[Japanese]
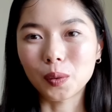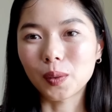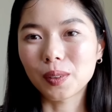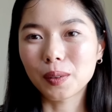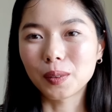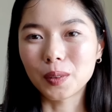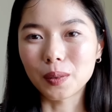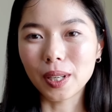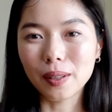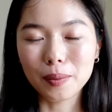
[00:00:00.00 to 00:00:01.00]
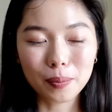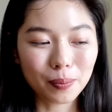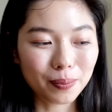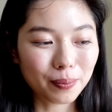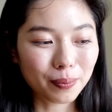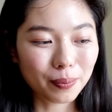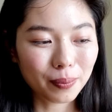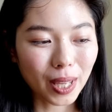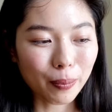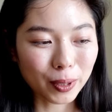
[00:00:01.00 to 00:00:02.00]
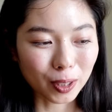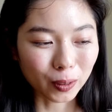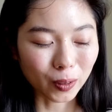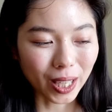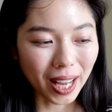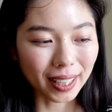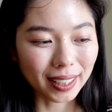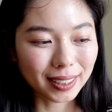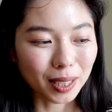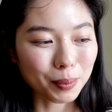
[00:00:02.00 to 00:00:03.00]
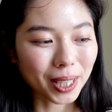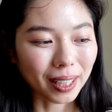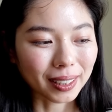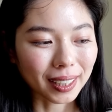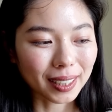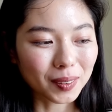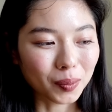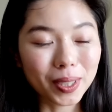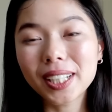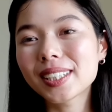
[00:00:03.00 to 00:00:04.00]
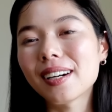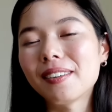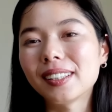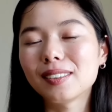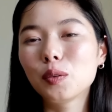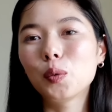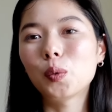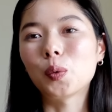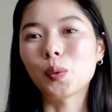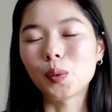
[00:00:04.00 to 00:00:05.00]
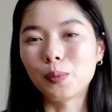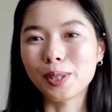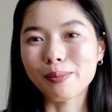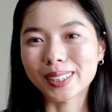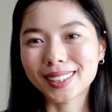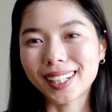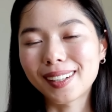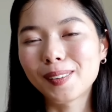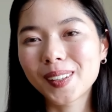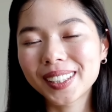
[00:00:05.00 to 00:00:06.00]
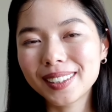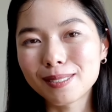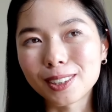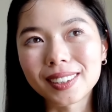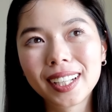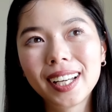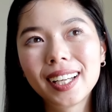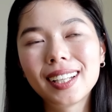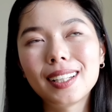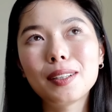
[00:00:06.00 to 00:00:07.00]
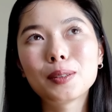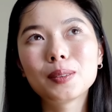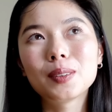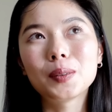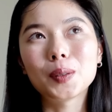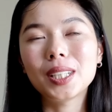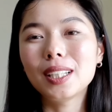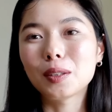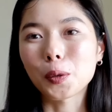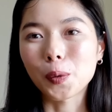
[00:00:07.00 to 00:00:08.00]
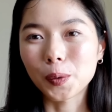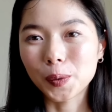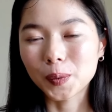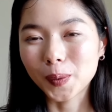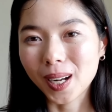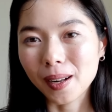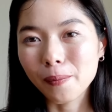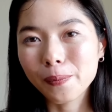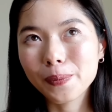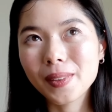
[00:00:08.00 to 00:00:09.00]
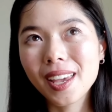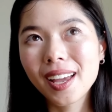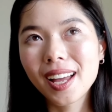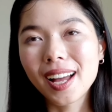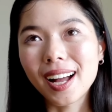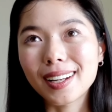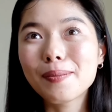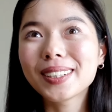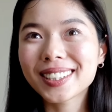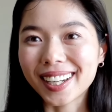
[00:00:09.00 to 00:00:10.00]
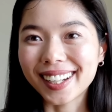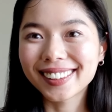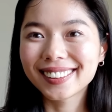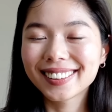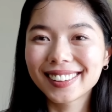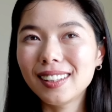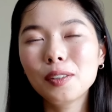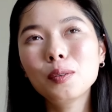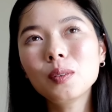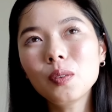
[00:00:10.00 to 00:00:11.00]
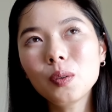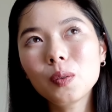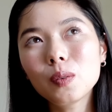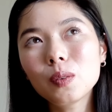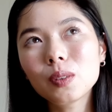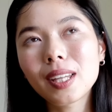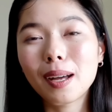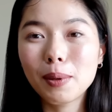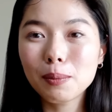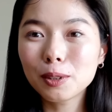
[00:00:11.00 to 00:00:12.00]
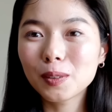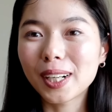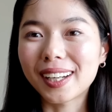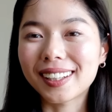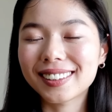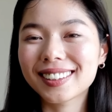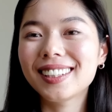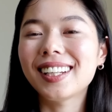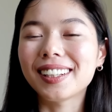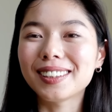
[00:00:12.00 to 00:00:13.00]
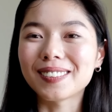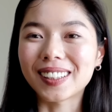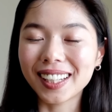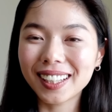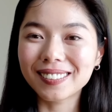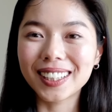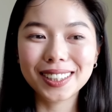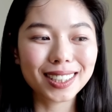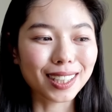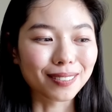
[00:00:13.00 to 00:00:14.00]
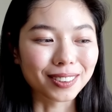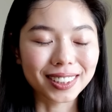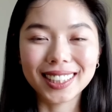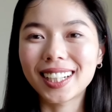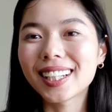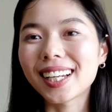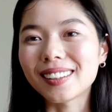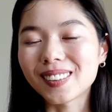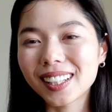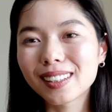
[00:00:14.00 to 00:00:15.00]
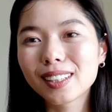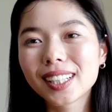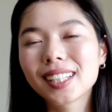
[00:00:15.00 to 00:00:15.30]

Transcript: をこのエピソードで話してみたんだけど、皆さんはどう思いますか？他にも日本のいいところとかありますか？日本の食べ物が好きな人はね嬉しいかもしれないよね。